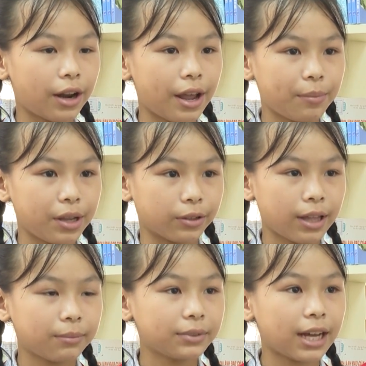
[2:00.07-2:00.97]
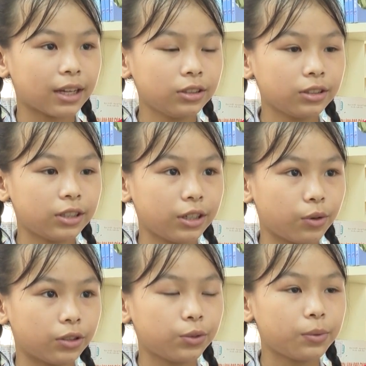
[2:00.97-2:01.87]
là đại biểu tham gia các chương
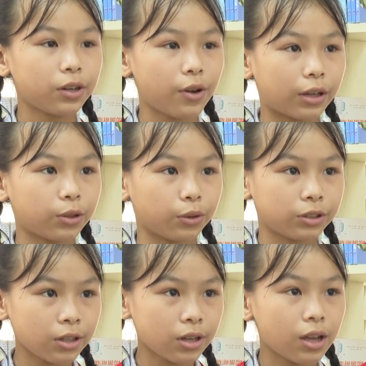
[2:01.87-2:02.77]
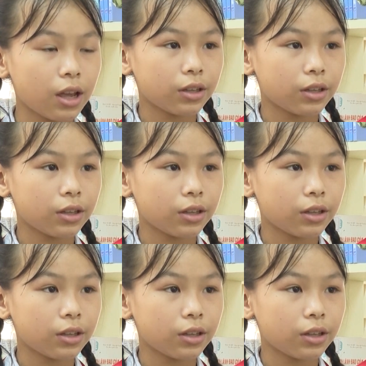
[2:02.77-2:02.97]
trình của Trung ương đoàn tổ chức